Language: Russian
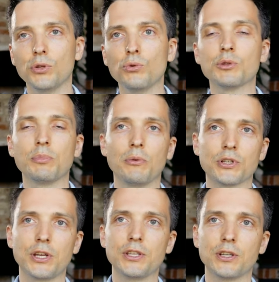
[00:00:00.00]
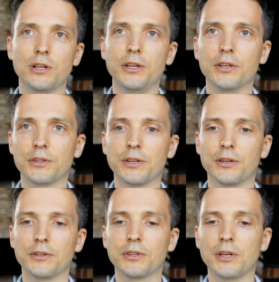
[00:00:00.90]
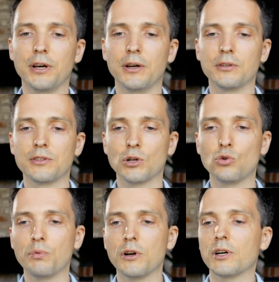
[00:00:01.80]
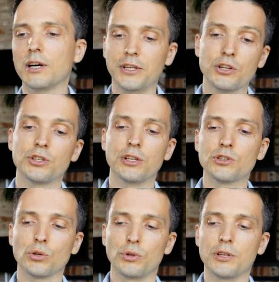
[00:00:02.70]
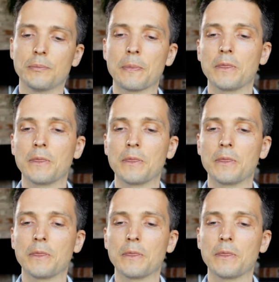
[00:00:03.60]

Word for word: но и сопровождаете клиента на закупках, а также на стройке.